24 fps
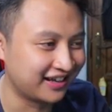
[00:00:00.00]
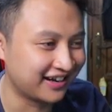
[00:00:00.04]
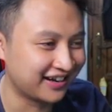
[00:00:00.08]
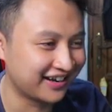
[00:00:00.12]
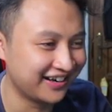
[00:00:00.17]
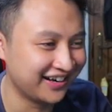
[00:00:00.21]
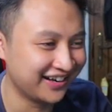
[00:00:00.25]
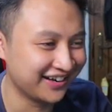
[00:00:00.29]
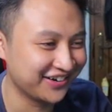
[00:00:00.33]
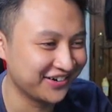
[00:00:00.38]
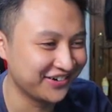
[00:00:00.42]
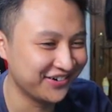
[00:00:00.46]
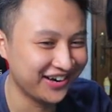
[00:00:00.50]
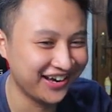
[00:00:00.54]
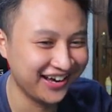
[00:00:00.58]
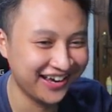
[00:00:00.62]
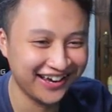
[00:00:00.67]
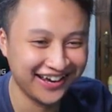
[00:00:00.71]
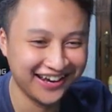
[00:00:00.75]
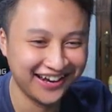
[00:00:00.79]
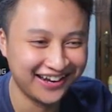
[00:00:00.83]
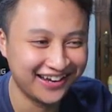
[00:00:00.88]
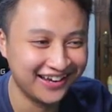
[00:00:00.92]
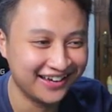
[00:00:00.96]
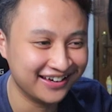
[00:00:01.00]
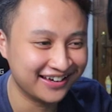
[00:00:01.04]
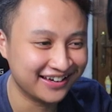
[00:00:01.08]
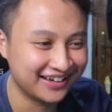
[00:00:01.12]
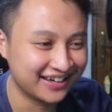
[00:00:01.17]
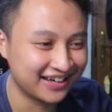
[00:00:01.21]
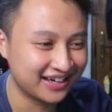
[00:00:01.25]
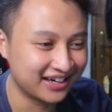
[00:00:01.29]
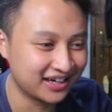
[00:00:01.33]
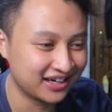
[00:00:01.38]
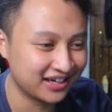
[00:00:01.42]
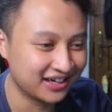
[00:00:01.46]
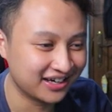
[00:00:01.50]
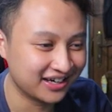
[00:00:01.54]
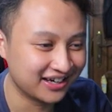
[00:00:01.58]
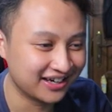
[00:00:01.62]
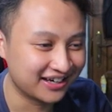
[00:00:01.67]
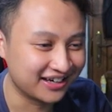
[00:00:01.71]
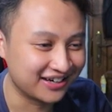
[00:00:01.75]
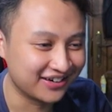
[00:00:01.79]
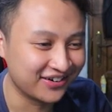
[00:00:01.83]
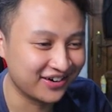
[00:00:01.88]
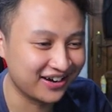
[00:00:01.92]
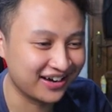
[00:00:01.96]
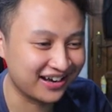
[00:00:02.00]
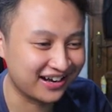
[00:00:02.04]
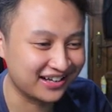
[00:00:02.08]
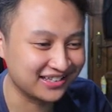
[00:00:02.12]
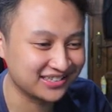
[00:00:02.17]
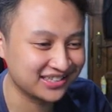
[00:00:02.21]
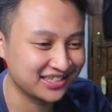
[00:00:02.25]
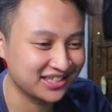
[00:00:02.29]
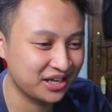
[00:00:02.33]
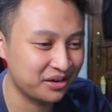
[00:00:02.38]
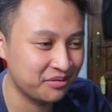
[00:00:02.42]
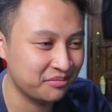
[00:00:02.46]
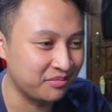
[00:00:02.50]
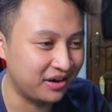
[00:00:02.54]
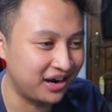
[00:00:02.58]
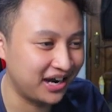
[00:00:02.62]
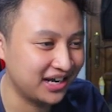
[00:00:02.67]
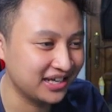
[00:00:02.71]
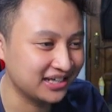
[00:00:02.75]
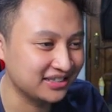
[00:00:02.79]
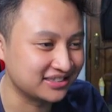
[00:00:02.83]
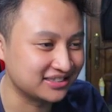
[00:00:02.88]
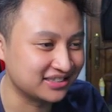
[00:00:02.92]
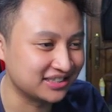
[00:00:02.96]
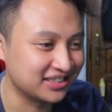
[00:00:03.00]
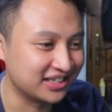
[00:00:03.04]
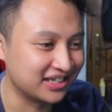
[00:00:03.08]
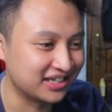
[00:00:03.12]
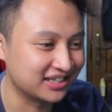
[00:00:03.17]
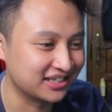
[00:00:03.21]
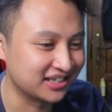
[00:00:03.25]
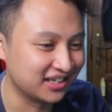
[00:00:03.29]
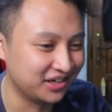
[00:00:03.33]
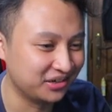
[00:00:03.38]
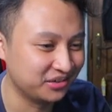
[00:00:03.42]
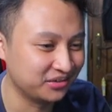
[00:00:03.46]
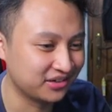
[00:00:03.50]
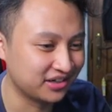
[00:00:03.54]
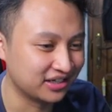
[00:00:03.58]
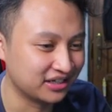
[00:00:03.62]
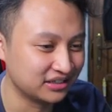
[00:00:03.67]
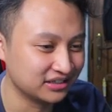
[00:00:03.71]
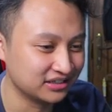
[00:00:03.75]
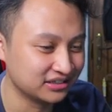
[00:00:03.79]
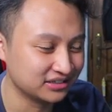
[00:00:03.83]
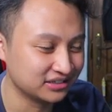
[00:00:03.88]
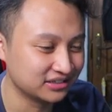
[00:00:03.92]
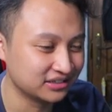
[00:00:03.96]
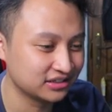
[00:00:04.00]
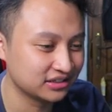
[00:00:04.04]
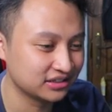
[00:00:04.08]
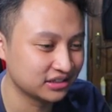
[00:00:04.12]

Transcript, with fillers: Karena gue, gue ngerasa dia baik sih, gak tau guys.